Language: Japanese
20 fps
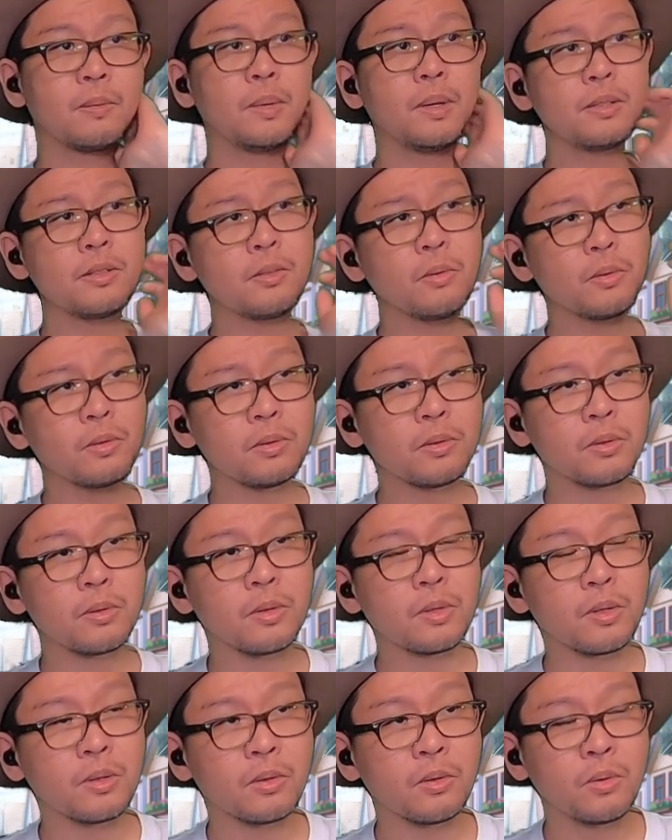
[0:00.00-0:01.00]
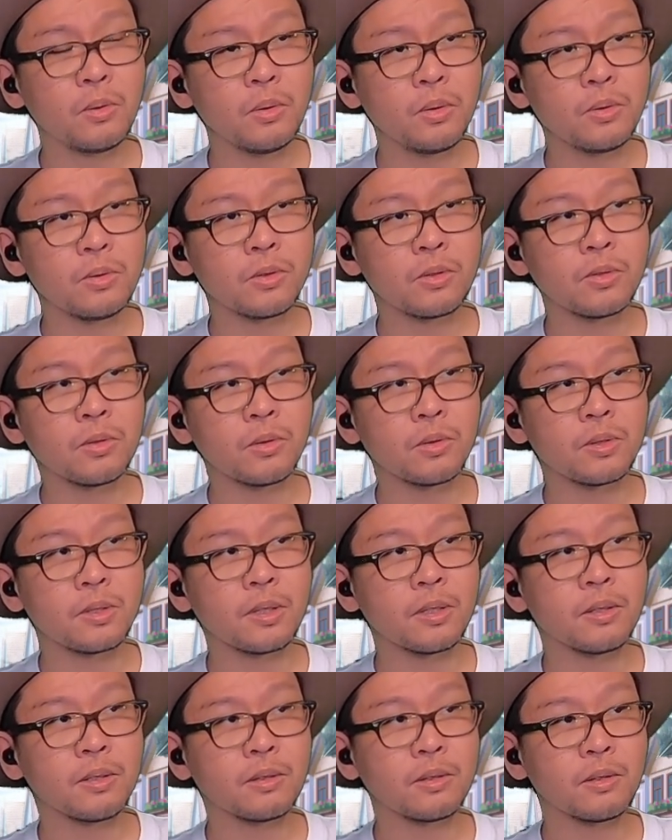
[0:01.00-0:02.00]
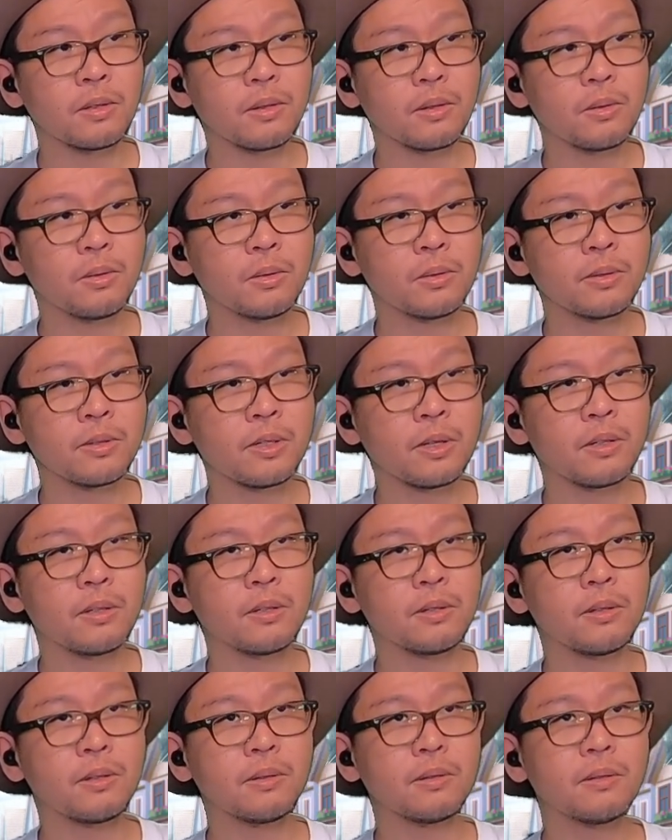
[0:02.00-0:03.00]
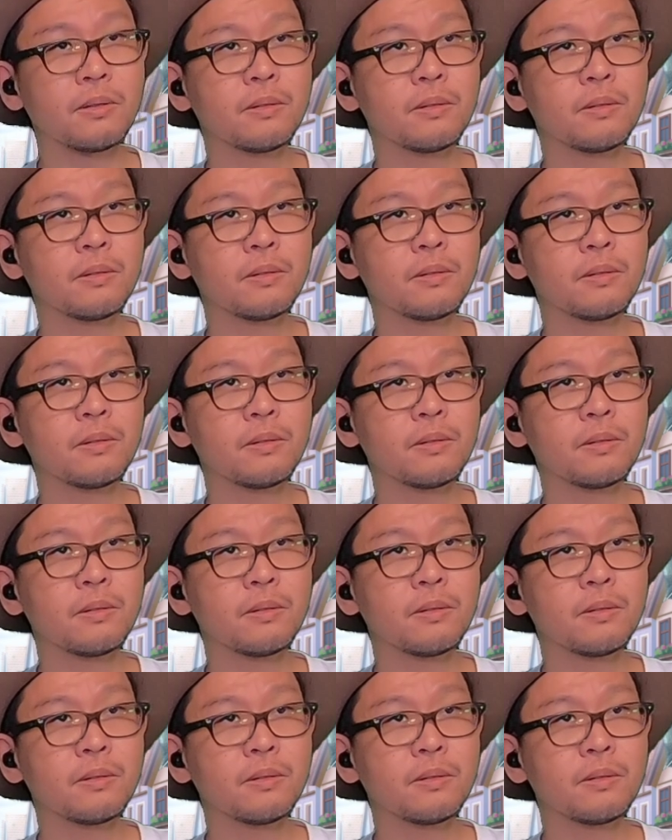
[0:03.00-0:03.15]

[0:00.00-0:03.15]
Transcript: 魔族ってどういう存在なんだ？この世界で。